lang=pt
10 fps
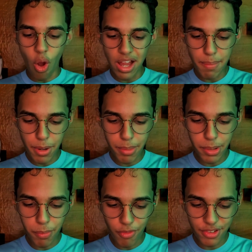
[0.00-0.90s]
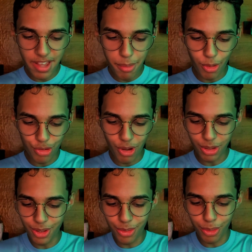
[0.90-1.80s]
Olha, pelo menos o povo sabe que eu sou a
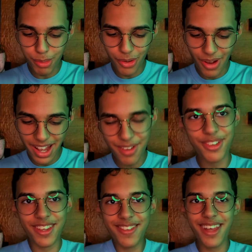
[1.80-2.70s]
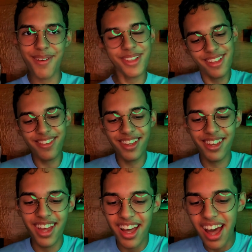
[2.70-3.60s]
dona do Clube aqui. Vocês sabem, né?
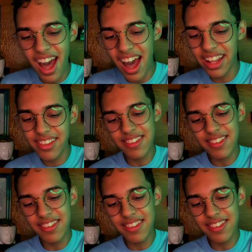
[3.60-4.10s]
Sim. A Rádio